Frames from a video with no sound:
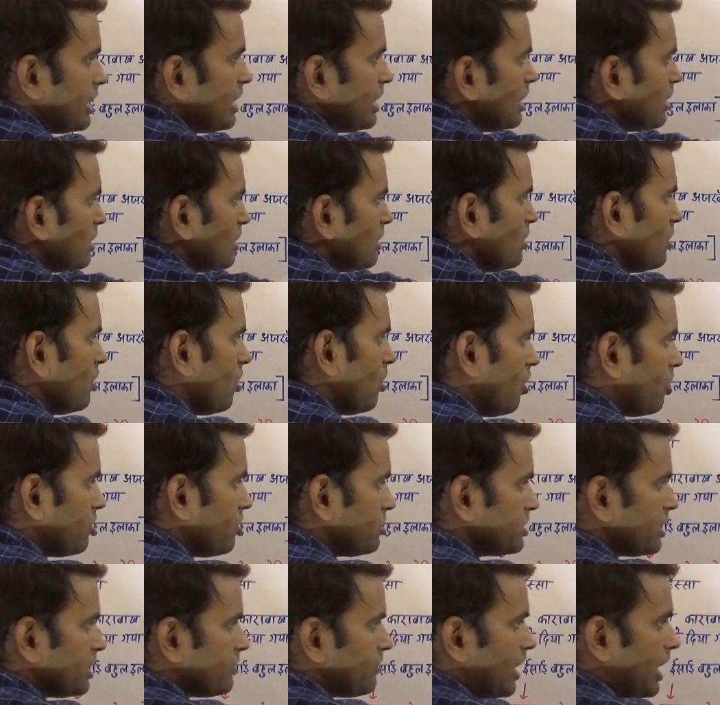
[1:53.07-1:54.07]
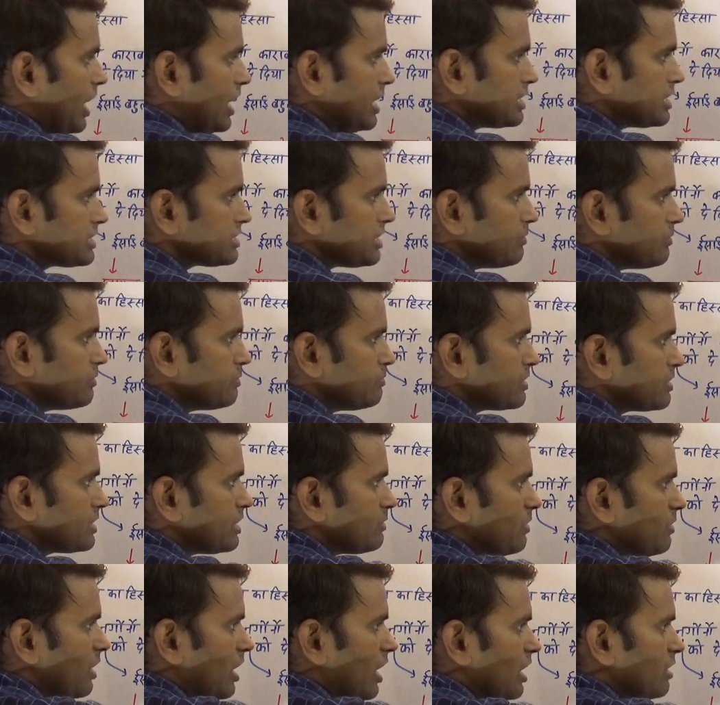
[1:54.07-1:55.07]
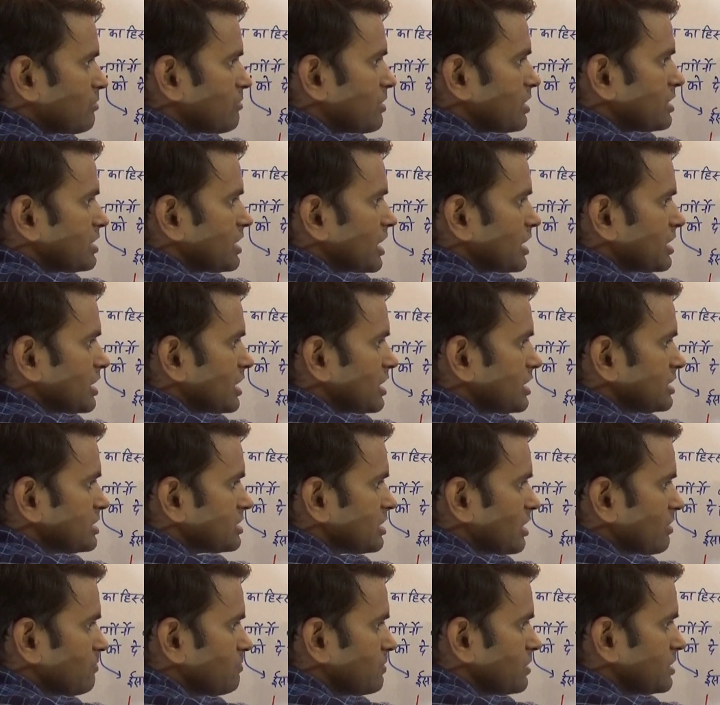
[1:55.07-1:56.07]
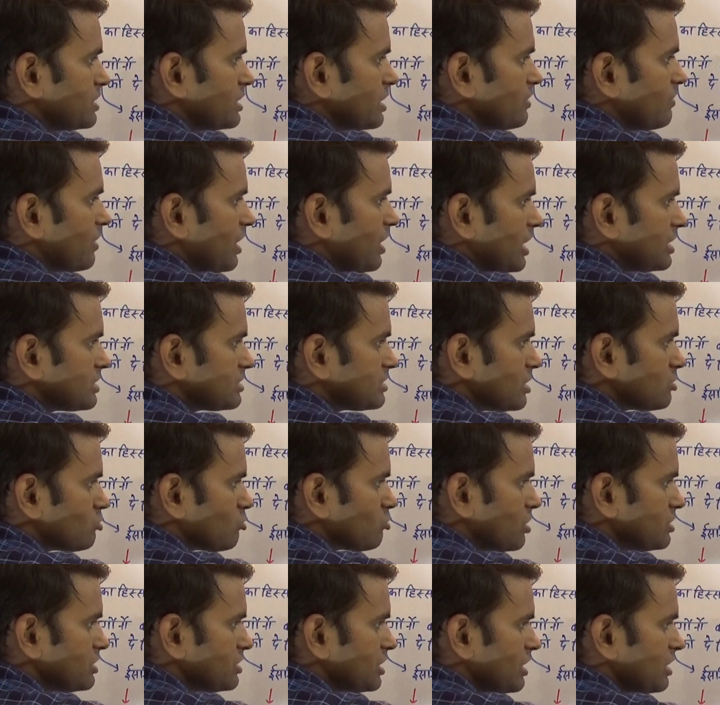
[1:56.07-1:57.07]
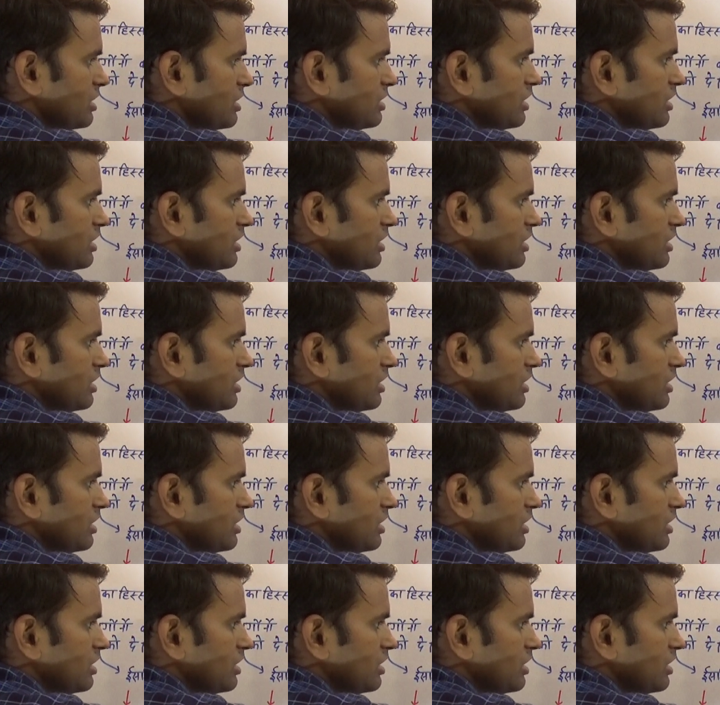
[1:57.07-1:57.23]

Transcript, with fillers: है और ये वाला हिस्सा भी मतलब आर्मेनिया के इस तरफ भी ये वाला हिस्सा थोड़ा सा